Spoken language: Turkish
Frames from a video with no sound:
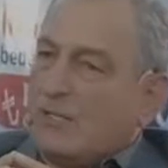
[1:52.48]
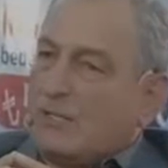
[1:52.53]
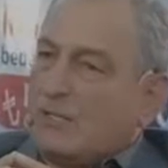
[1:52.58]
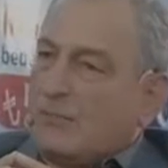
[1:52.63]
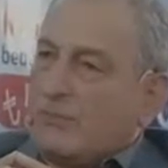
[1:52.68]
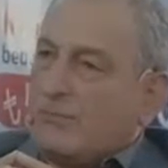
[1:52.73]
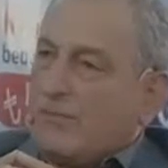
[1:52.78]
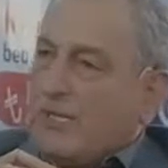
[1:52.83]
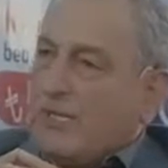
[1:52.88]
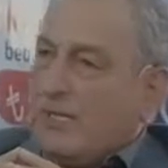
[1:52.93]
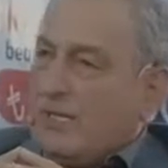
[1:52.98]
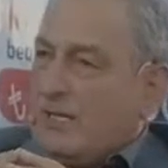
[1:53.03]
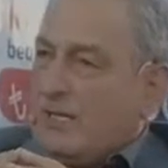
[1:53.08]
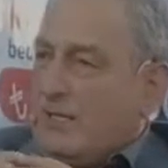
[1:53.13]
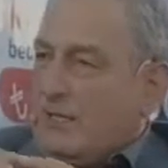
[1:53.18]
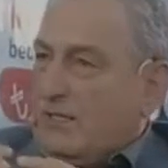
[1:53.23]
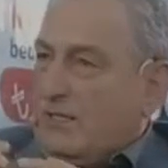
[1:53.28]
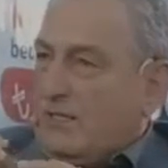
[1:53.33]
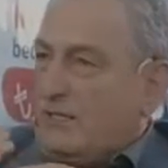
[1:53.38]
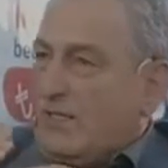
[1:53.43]

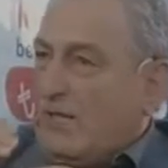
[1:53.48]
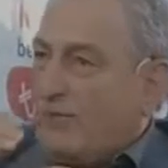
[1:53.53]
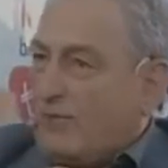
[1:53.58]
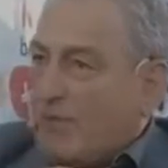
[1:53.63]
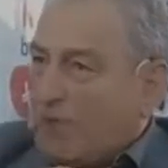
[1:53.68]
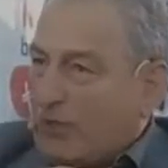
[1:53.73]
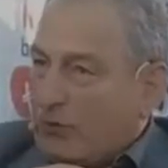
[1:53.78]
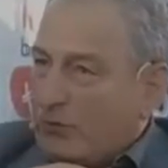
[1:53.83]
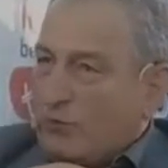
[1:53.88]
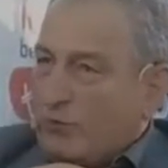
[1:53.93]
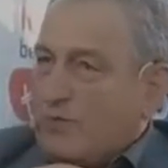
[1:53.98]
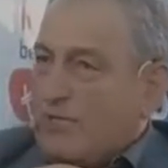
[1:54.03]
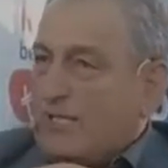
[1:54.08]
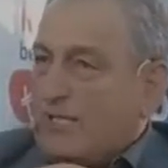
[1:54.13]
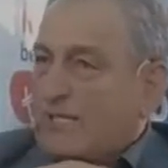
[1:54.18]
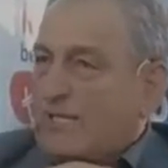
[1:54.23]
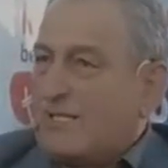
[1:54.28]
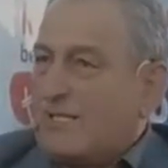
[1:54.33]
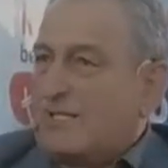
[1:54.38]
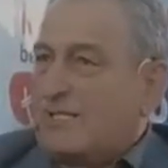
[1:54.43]
Şimdi tefekkür
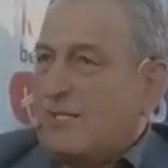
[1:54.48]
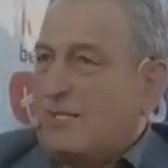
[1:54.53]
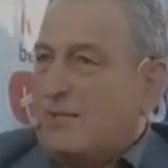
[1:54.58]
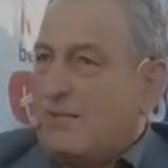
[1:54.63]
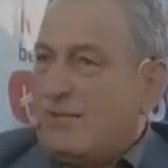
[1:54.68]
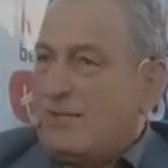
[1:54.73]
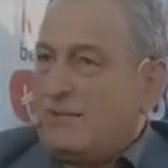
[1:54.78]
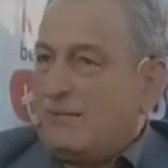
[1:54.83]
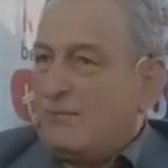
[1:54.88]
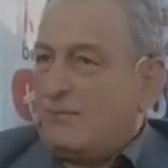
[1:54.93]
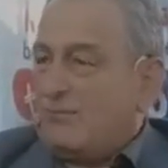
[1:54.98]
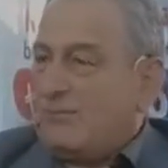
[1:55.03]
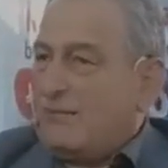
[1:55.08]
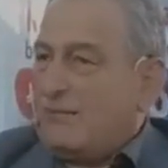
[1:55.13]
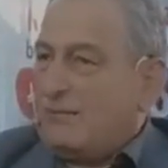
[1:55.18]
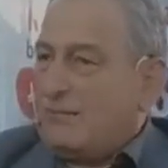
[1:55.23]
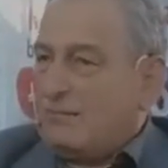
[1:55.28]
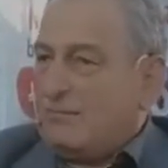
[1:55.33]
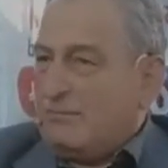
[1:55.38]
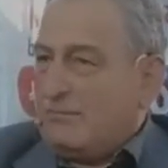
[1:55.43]
dediğin zaman
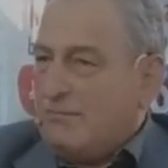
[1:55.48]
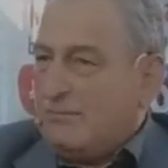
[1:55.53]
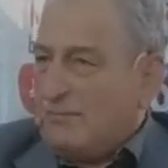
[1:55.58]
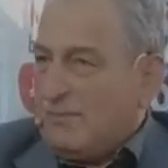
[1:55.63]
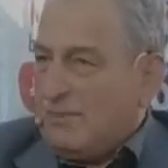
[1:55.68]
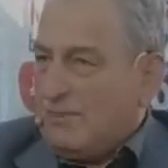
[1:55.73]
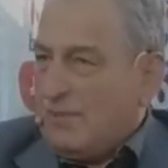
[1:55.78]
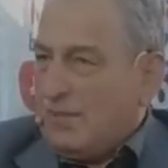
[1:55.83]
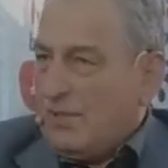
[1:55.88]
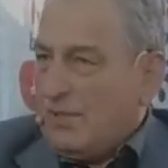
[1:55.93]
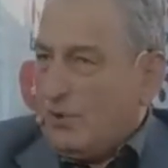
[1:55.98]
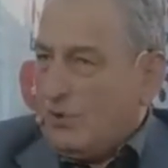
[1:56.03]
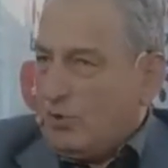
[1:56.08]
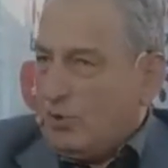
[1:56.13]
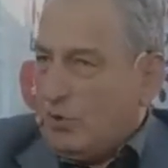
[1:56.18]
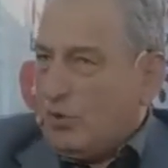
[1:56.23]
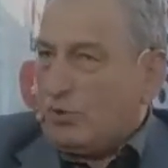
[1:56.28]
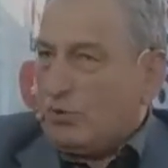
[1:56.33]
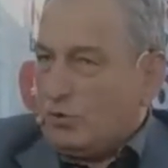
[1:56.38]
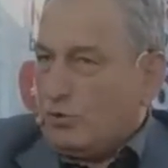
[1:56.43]
bir
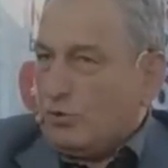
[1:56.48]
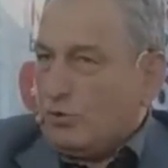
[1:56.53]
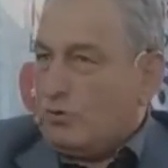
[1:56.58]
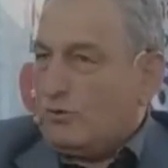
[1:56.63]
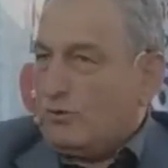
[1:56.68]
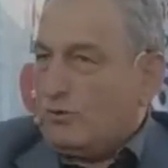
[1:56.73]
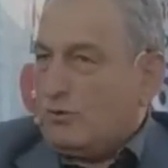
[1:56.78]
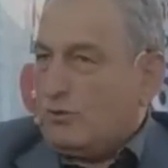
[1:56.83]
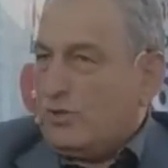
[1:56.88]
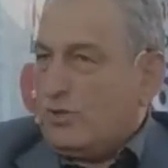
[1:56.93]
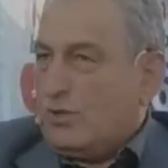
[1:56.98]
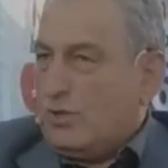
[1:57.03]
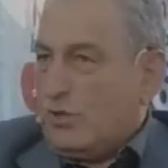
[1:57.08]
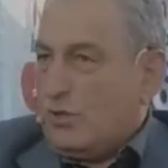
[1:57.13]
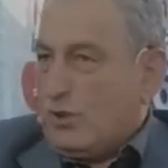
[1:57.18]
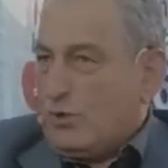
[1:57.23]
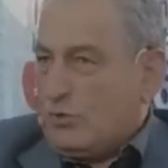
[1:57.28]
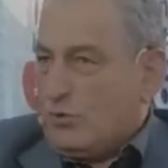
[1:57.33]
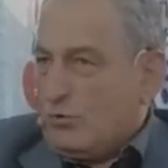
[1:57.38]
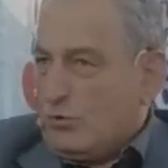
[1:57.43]
konunun
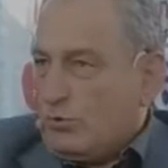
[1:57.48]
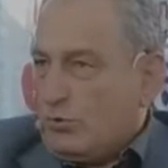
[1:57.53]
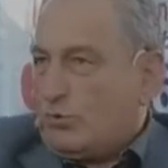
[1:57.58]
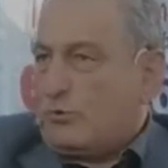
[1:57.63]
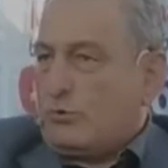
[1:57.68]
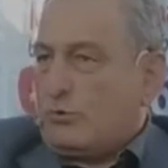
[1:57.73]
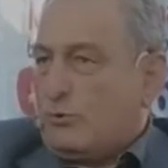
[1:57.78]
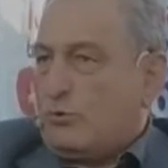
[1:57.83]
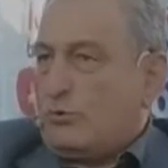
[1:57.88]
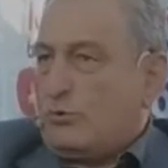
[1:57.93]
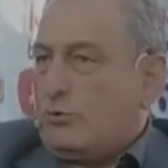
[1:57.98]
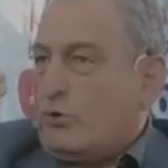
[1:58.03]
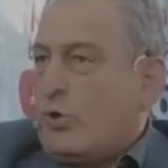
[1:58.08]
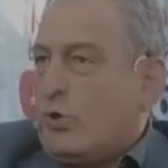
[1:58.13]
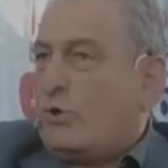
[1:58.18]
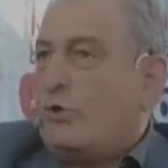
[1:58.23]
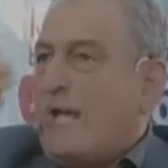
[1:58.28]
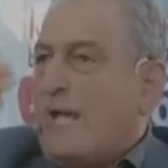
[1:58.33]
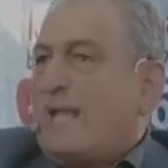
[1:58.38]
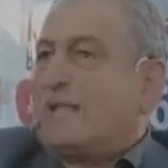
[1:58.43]
yüzü,
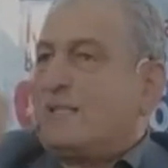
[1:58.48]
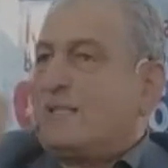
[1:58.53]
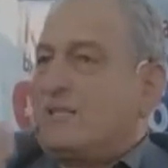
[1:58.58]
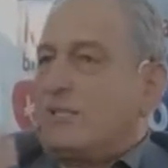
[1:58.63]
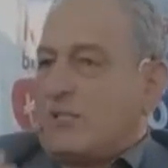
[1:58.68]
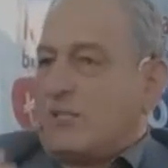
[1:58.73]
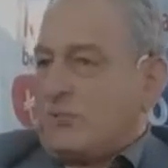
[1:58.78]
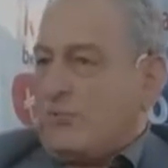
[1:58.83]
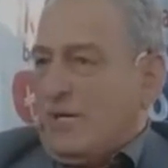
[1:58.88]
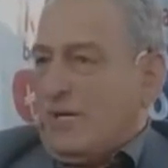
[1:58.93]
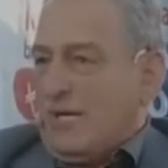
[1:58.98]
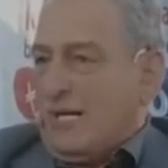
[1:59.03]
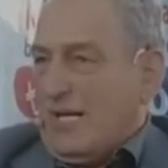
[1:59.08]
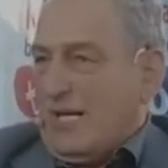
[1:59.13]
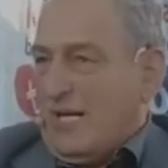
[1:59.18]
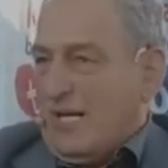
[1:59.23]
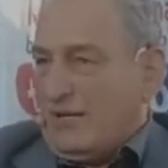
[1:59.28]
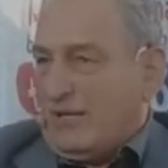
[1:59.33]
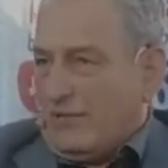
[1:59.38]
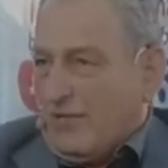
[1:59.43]
görünen kısmı
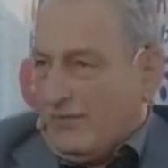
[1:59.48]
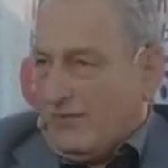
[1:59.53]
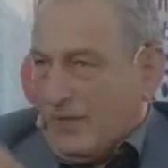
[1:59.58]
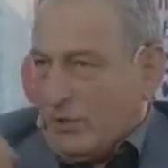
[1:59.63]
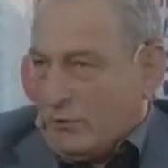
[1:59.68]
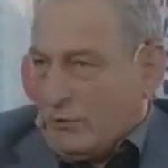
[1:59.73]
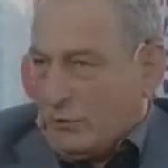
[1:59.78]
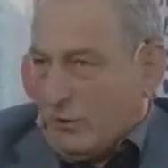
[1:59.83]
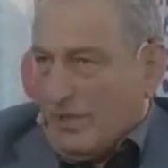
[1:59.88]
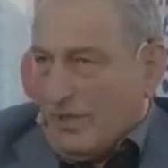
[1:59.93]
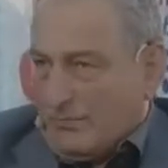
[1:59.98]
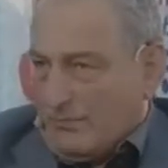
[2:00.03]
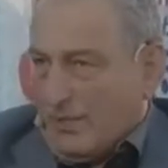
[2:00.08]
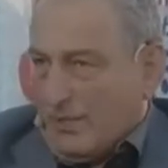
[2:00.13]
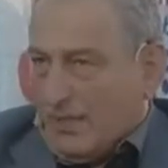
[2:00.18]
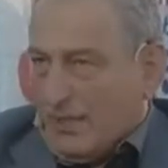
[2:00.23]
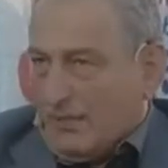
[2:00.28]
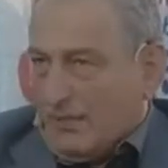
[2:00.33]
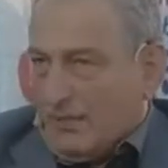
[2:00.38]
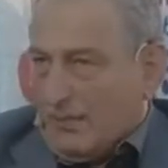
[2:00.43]
ile tefekkür
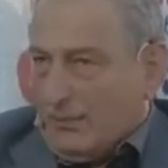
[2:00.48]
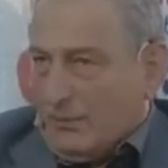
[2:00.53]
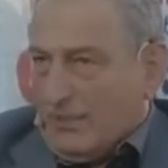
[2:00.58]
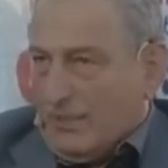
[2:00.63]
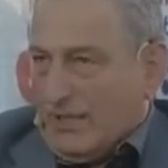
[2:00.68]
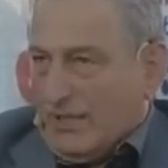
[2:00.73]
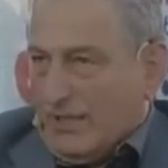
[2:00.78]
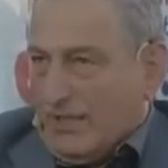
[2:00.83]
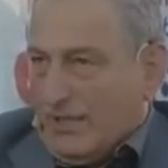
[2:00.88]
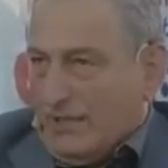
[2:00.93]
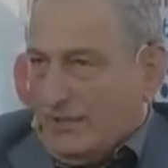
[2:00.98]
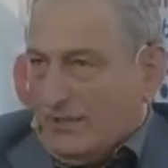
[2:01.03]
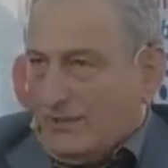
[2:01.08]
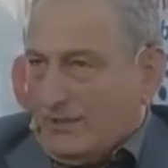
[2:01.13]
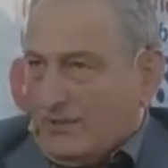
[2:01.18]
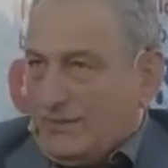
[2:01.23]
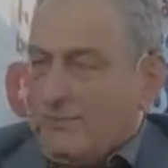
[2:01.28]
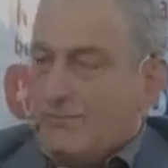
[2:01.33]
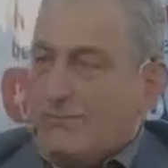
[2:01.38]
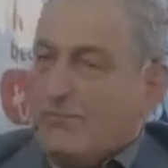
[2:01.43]
etmek anlamına
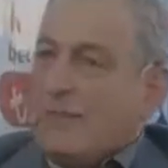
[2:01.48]
gelir.